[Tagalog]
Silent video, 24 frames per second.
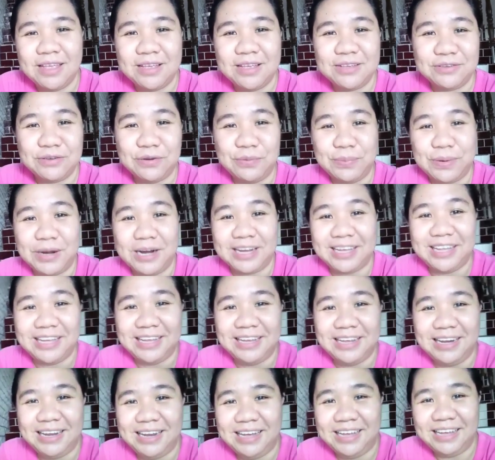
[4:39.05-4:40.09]
sobrang
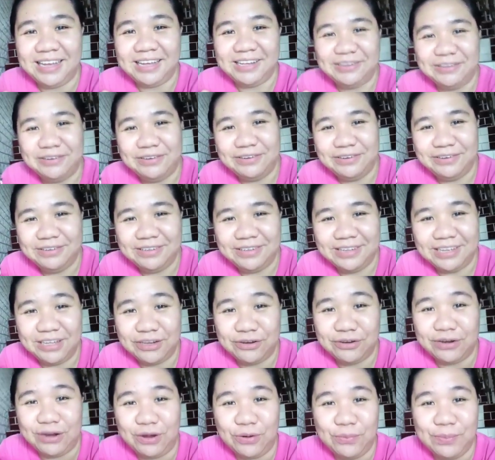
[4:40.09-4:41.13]
gigil lang eh, no?
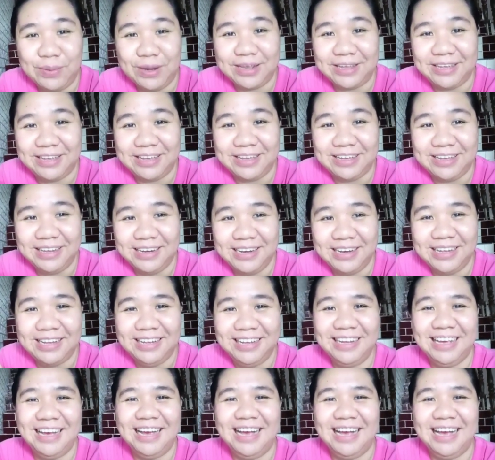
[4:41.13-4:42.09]
Ganun ako manggigil eh.